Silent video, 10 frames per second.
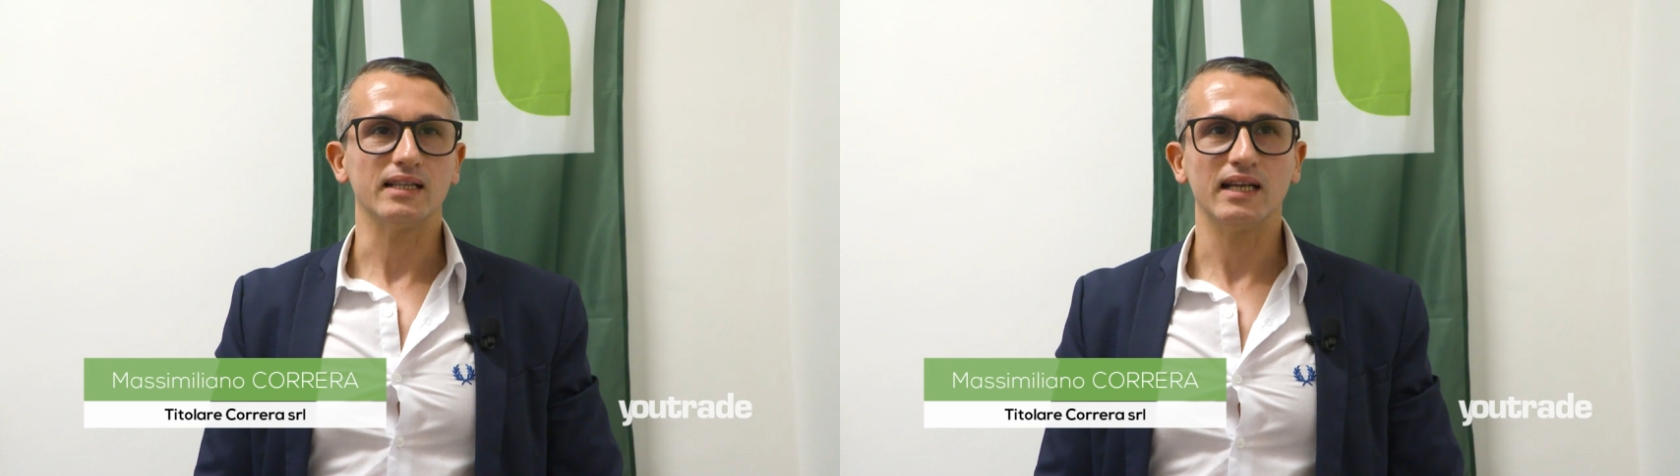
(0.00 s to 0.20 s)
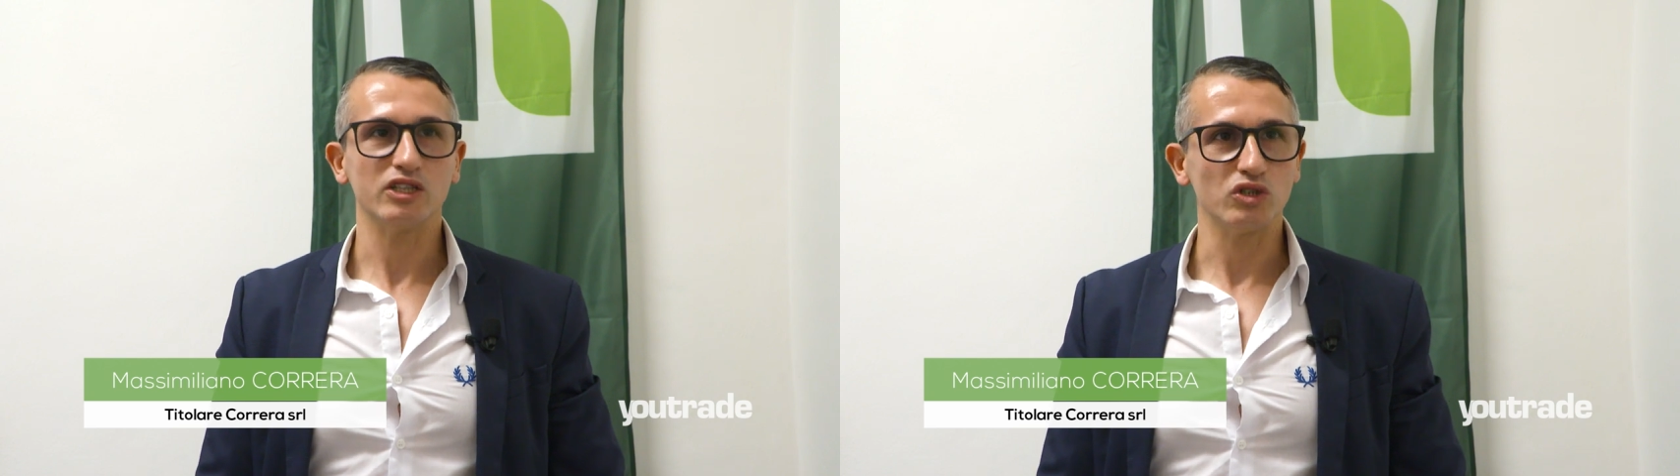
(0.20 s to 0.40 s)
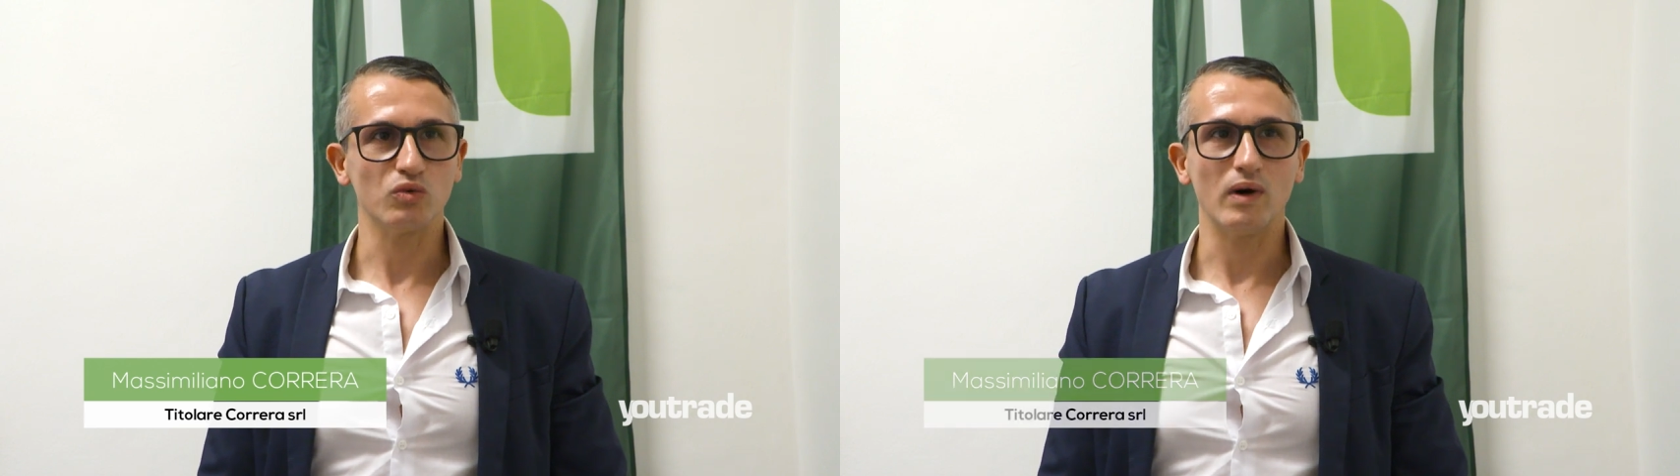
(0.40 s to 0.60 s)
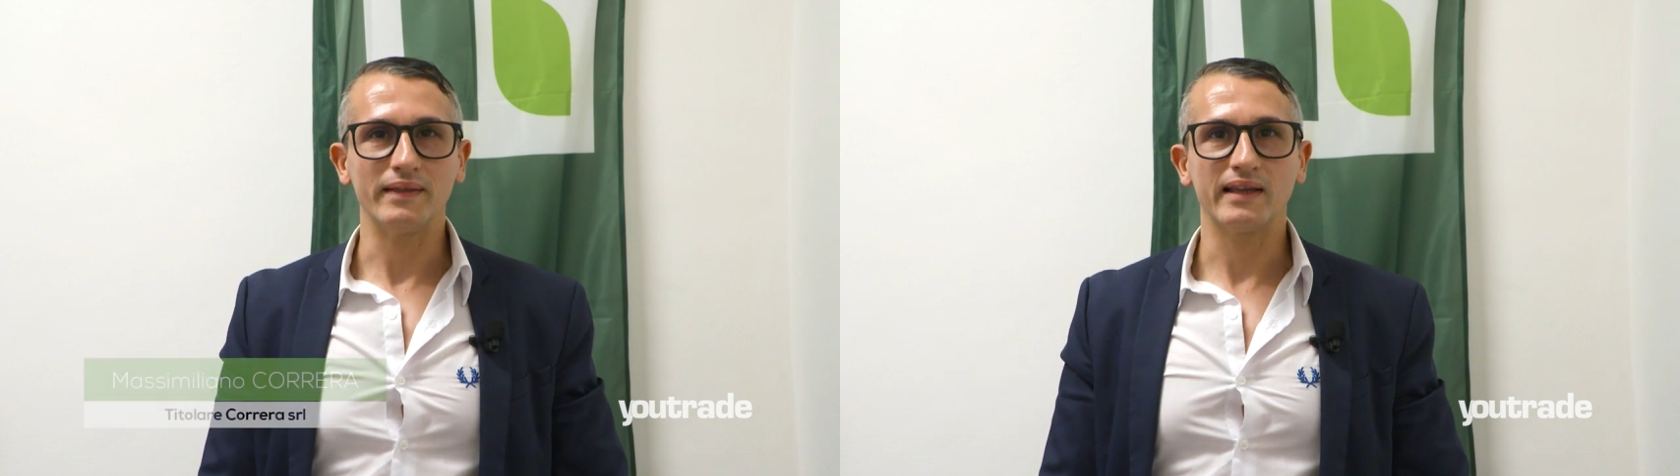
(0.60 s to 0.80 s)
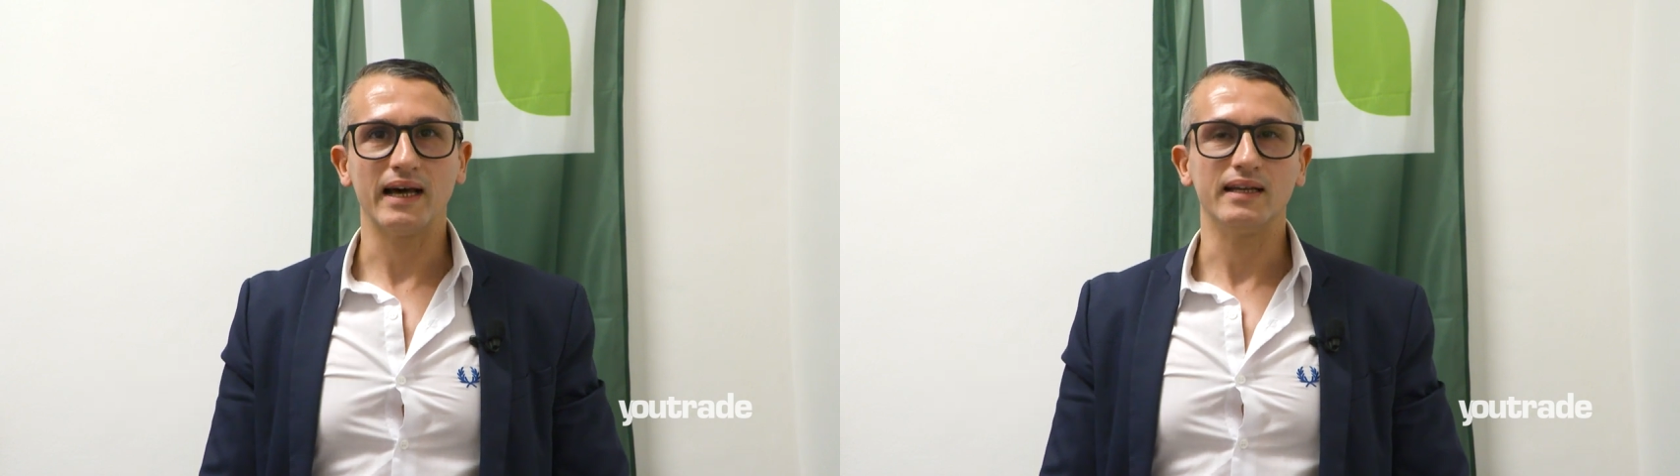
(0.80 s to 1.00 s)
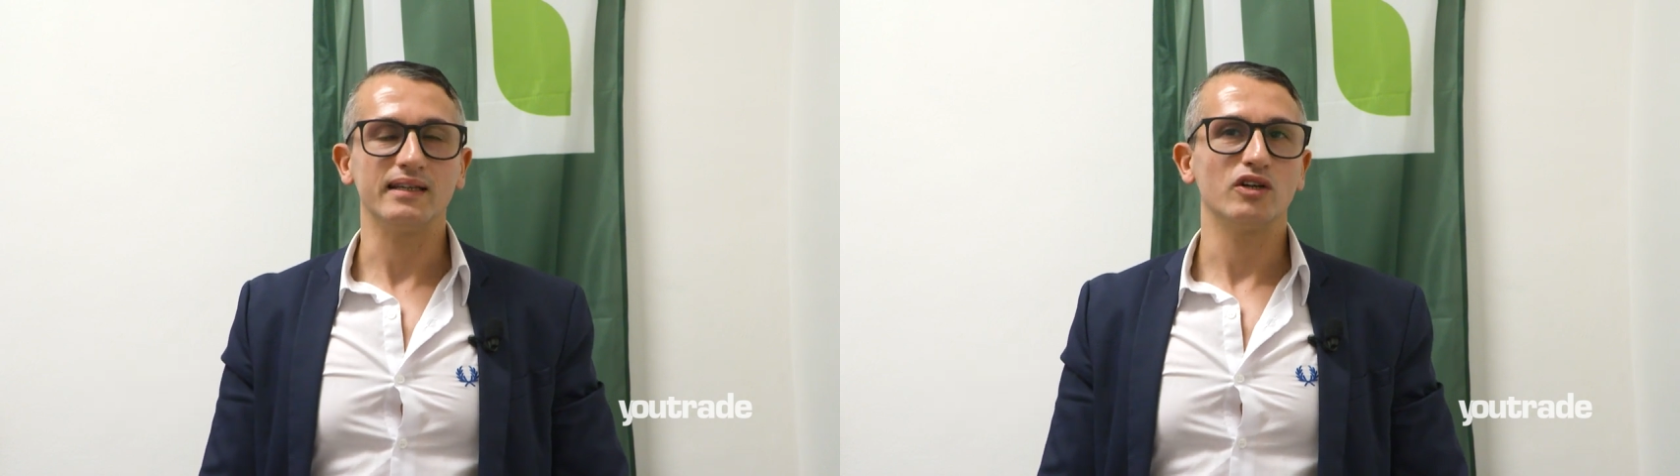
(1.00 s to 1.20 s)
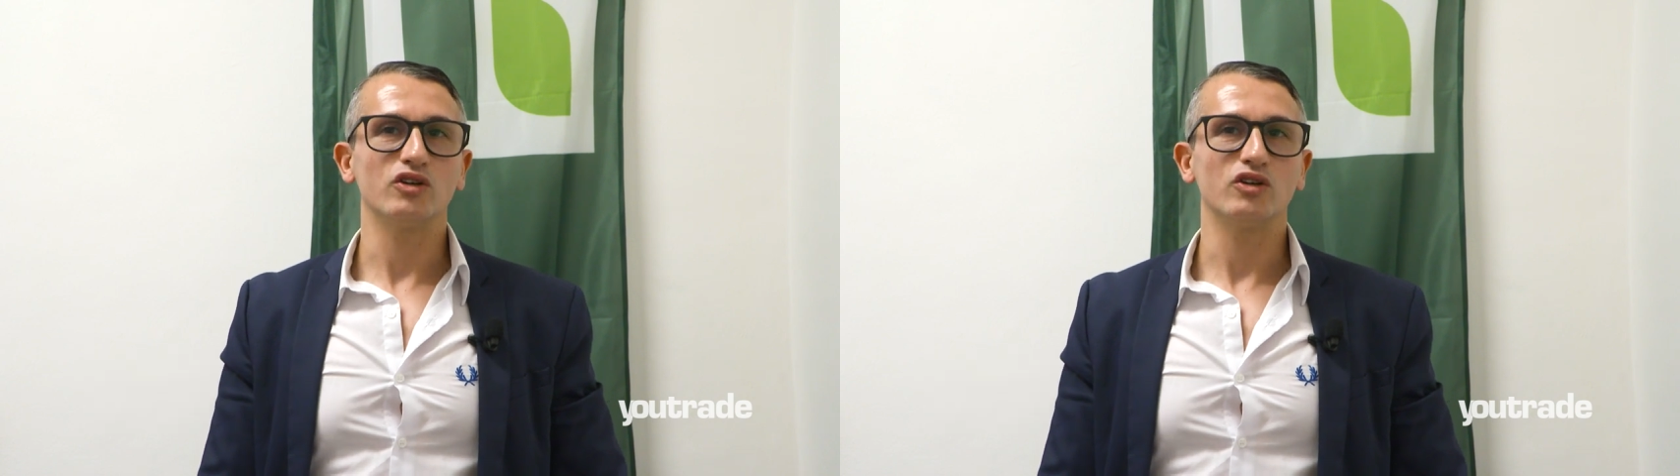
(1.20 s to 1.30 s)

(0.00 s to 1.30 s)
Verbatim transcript: da 50 anni.